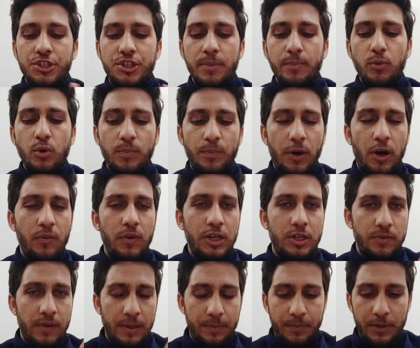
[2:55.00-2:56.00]
जम्मू
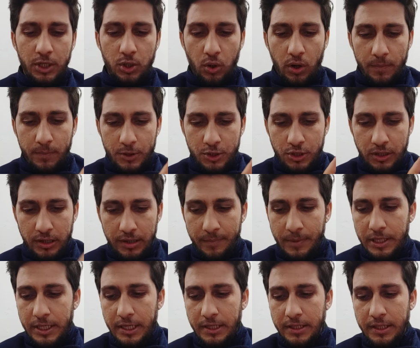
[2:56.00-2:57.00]
पावर डेवलपमेंट कॉरपोरेशन
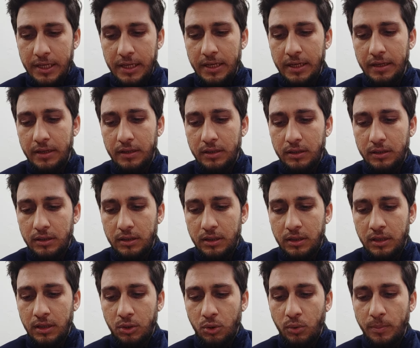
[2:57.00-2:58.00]
लिमिटेड के
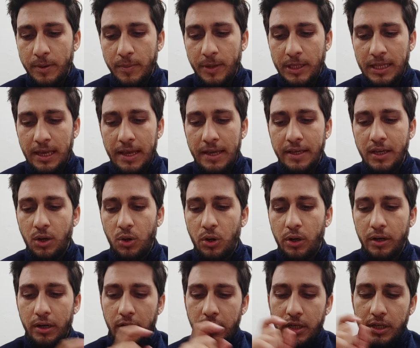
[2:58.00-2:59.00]
आ, को भी बताया गया
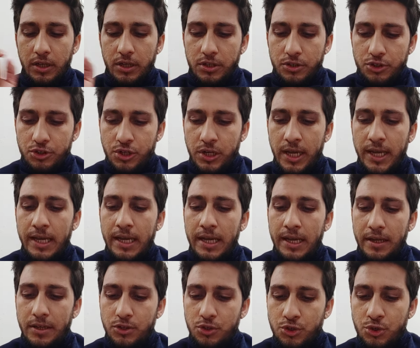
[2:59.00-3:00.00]
और
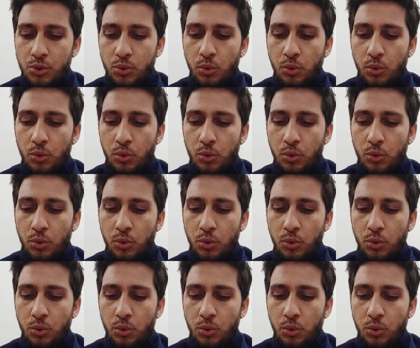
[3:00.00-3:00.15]
6